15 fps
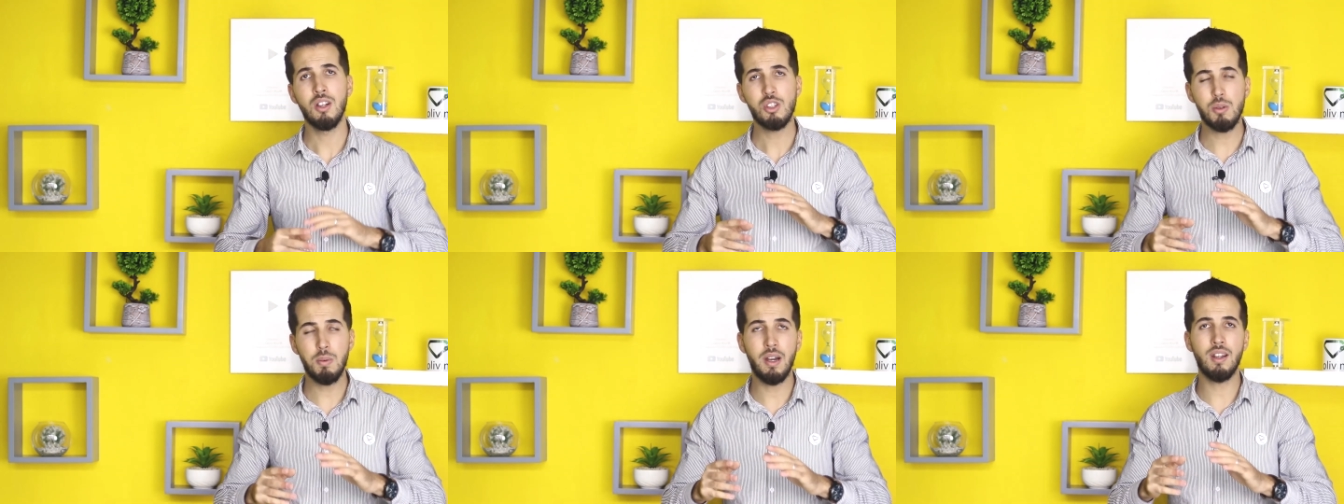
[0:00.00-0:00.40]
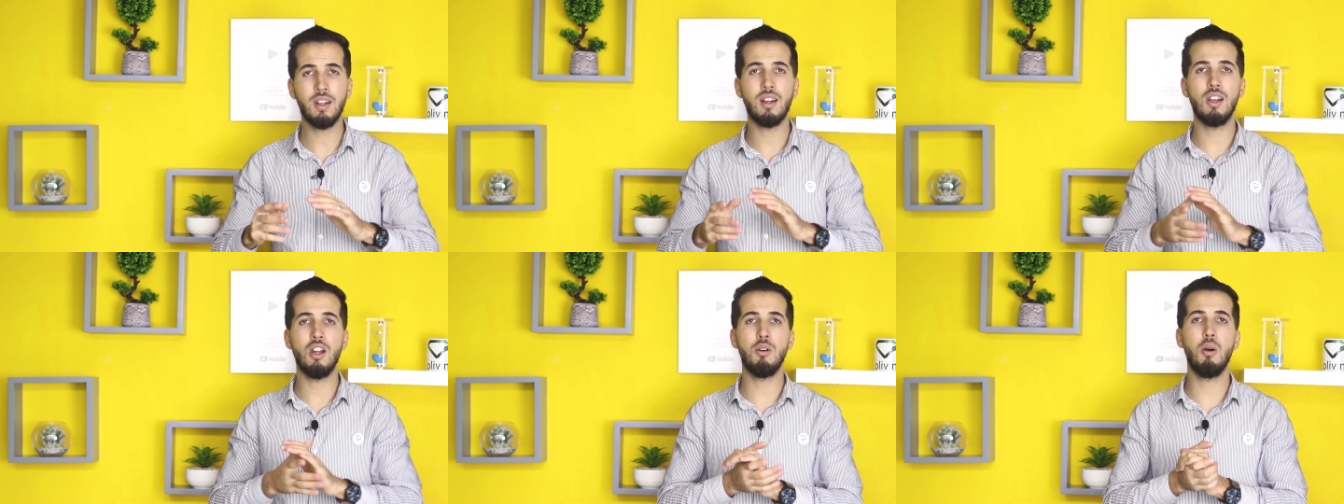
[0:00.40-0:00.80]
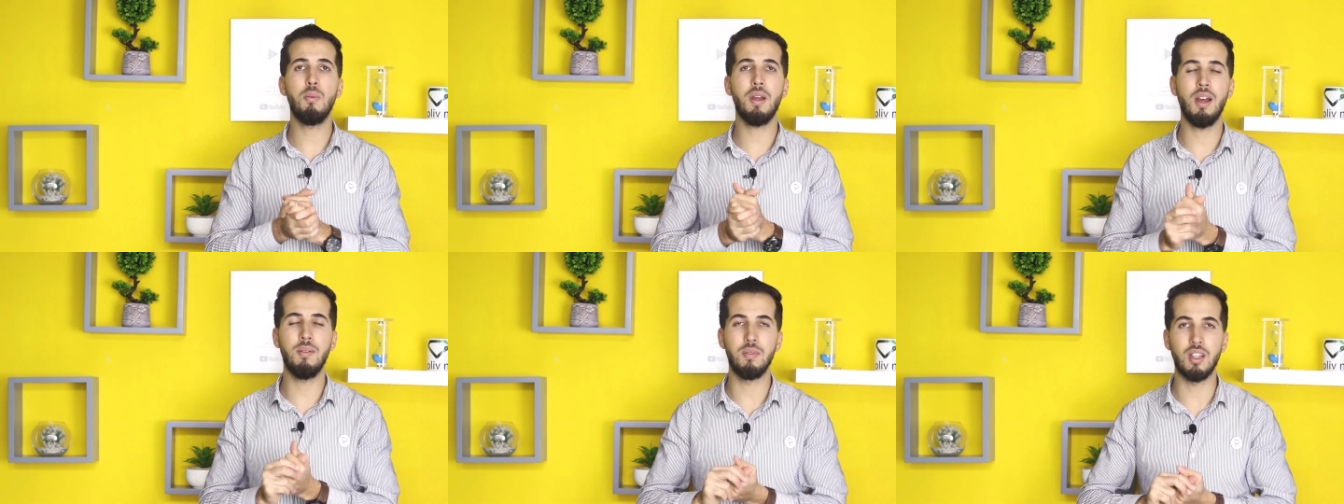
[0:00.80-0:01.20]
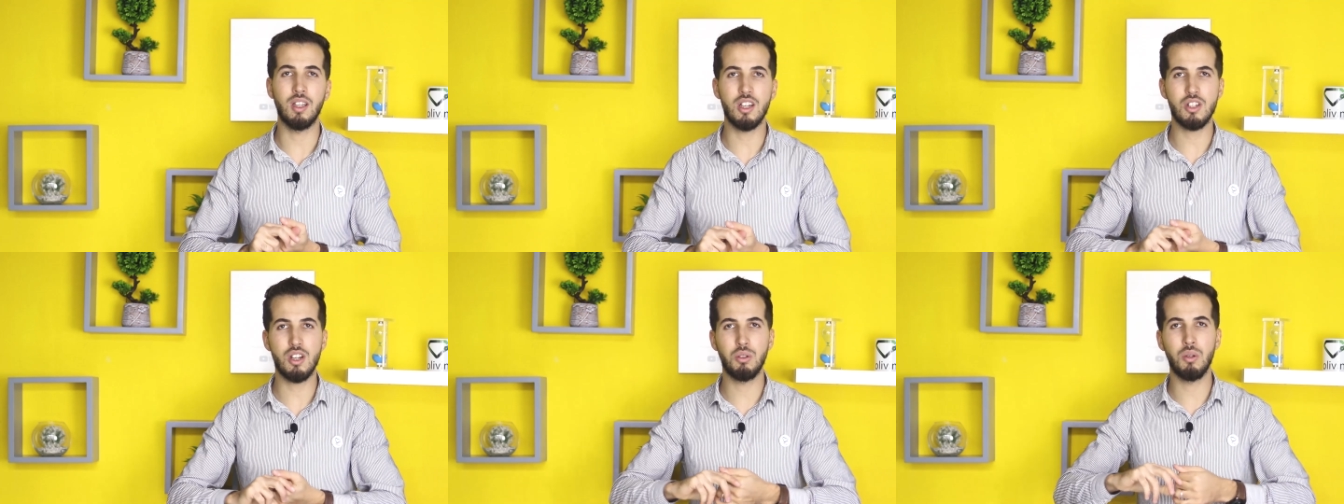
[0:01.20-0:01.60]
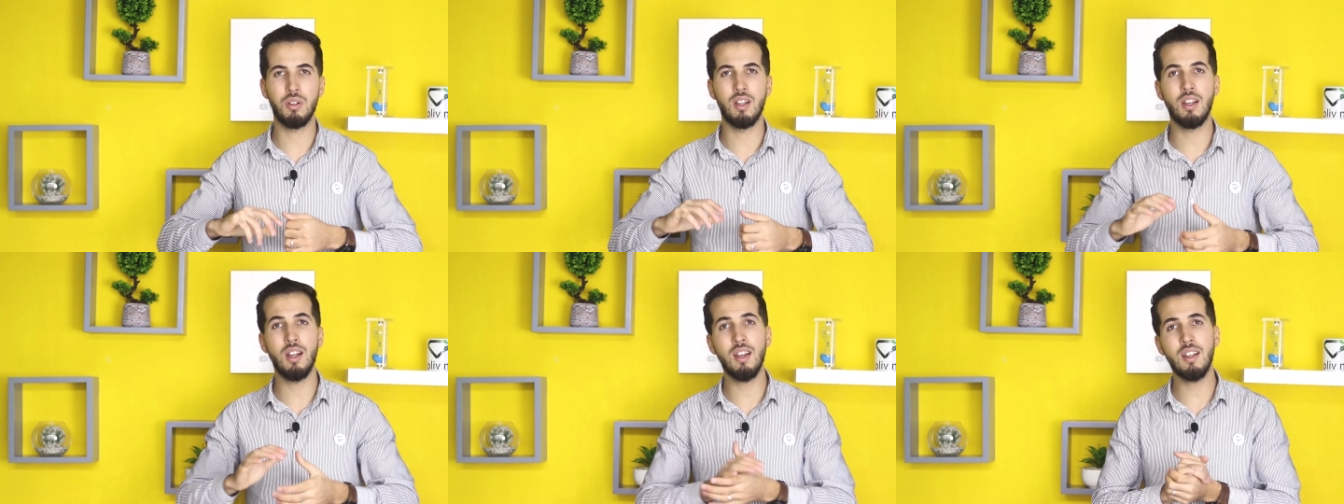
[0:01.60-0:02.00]
سبحانك اللهم وبحمدك أشهد أن
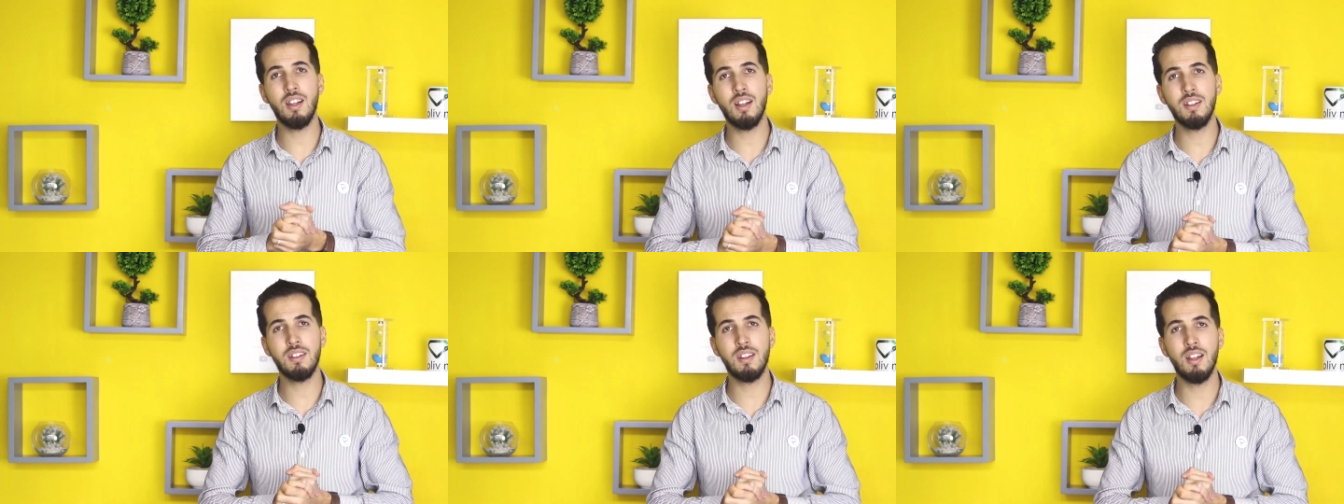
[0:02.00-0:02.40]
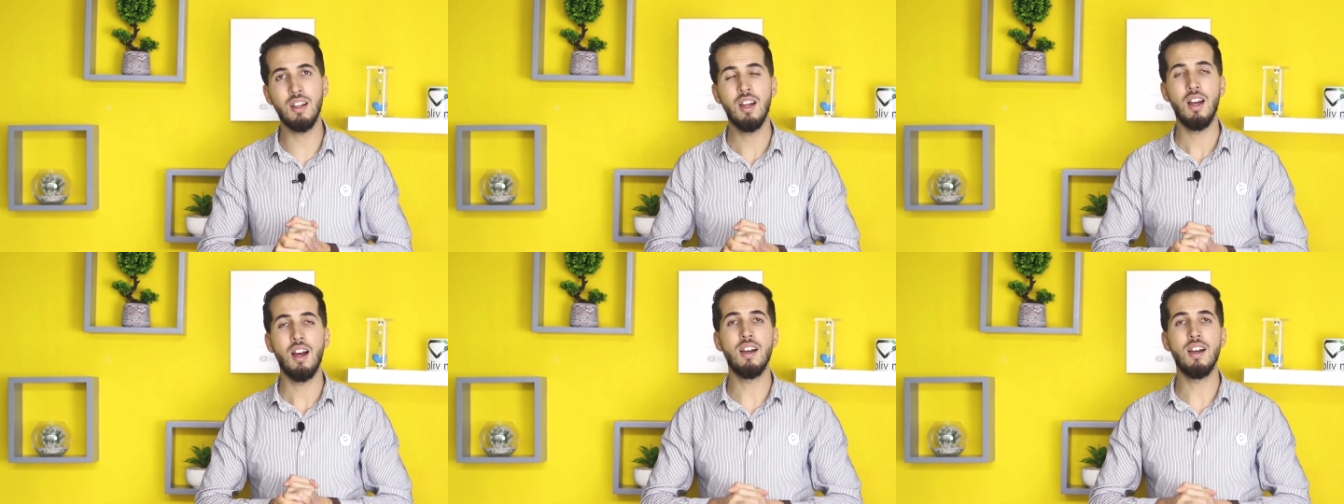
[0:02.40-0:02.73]
لا إله أنت